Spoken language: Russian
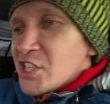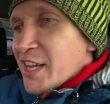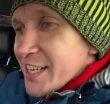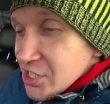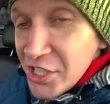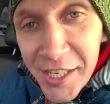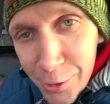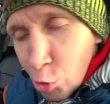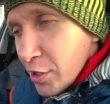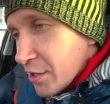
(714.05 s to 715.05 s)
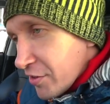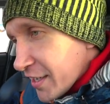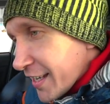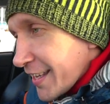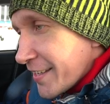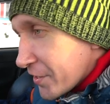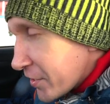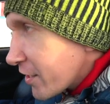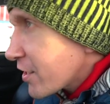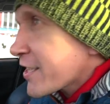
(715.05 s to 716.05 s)
Конечно, никто этого никогда не
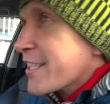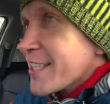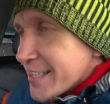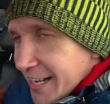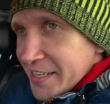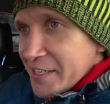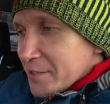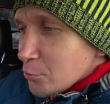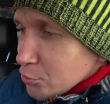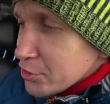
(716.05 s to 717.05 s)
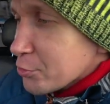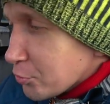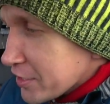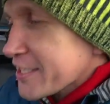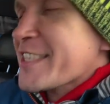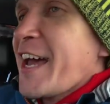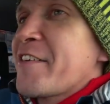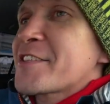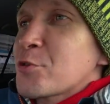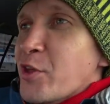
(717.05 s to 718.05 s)
делает, это нахрен не нужно, но их
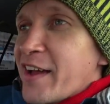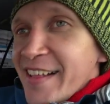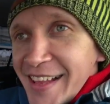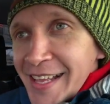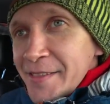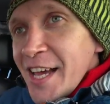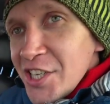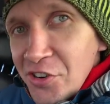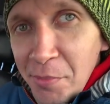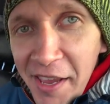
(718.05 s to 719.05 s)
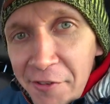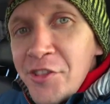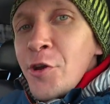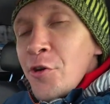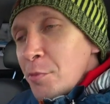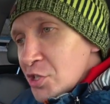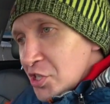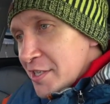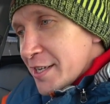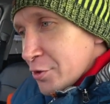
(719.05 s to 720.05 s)
ставят сюда. Даже в моей второй
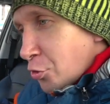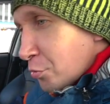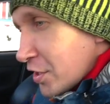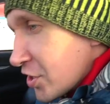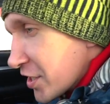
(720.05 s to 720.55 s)
машине, которая у меня сейчас